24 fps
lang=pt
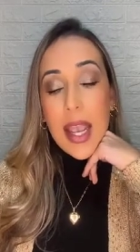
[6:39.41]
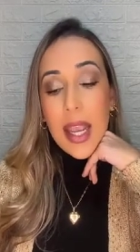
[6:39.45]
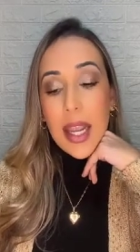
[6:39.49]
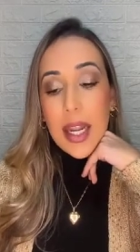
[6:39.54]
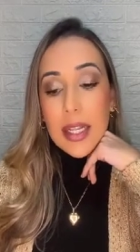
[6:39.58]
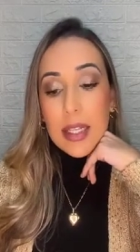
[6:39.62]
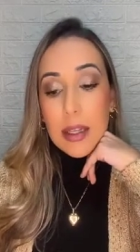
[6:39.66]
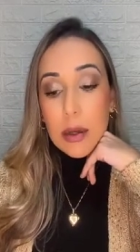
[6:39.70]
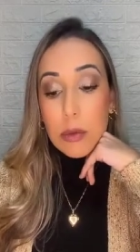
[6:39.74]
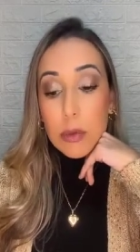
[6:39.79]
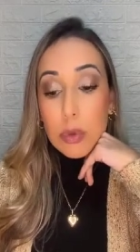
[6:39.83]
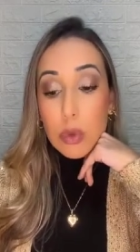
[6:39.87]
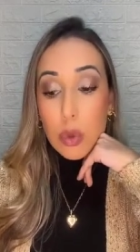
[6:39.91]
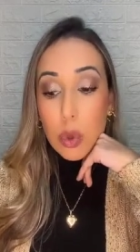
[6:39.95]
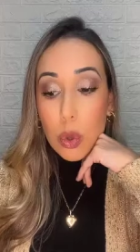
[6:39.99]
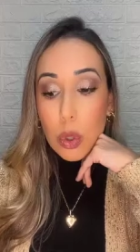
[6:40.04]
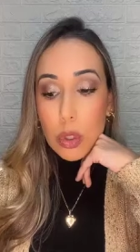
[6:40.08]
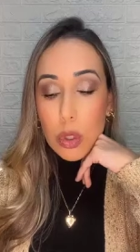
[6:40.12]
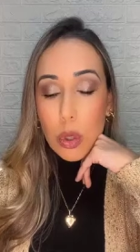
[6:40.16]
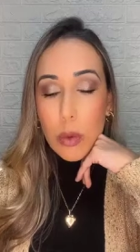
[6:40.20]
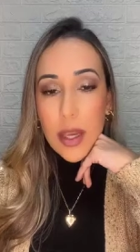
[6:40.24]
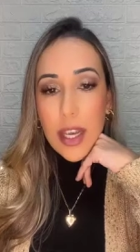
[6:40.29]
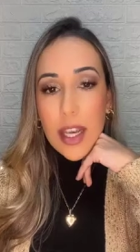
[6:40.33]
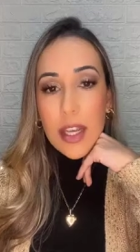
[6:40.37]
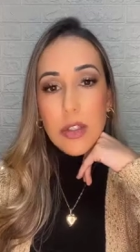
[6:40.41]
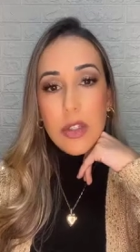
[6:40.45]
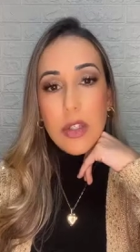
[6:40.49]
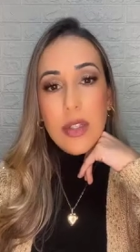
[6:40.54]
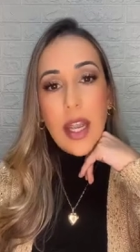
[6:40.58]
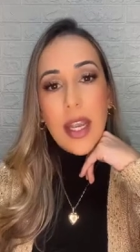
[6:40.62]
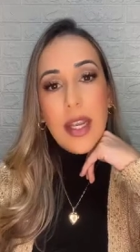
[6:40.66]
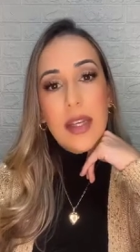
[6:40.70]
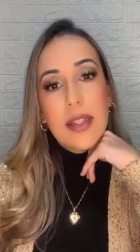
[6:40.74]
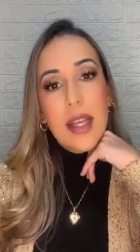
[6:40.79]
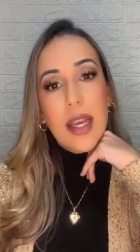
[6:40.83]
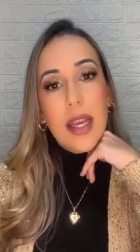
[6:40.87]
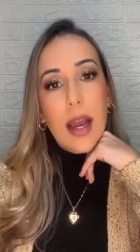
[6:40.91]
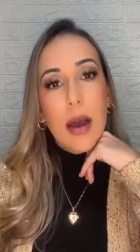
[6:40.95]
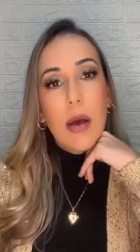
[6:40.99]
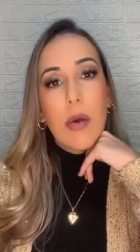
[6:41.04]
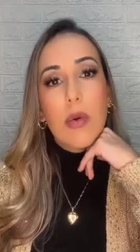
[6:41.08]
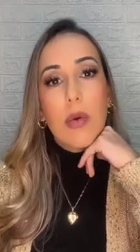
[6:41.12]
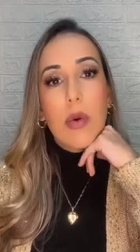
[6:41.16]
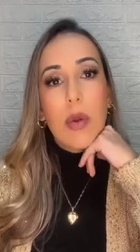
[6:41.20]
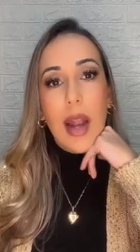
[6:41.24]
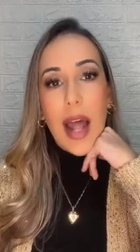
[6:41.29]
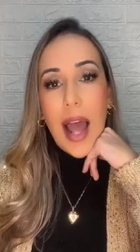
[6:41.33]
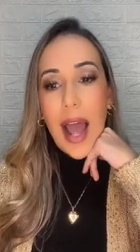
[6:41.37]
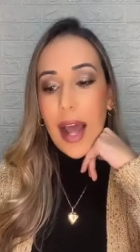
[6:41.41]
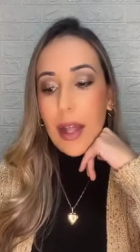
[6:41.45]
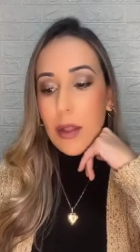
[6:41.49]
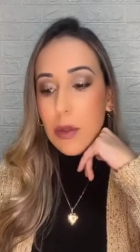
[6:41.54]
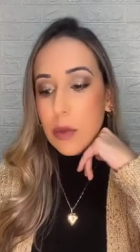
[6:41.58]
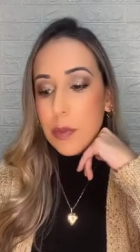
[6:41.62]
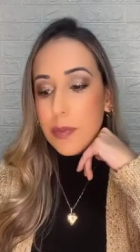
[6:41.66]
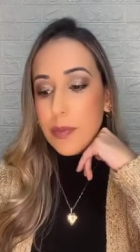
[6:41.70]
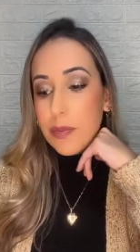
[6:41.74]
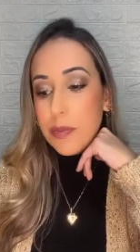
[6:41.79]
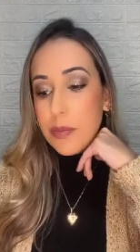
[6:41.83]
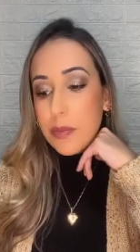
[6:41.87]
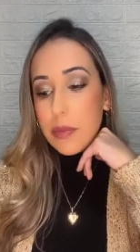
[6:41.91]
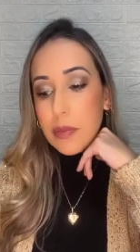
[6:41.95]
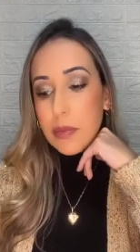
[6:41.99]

Então, tudo isso tem que ser calculado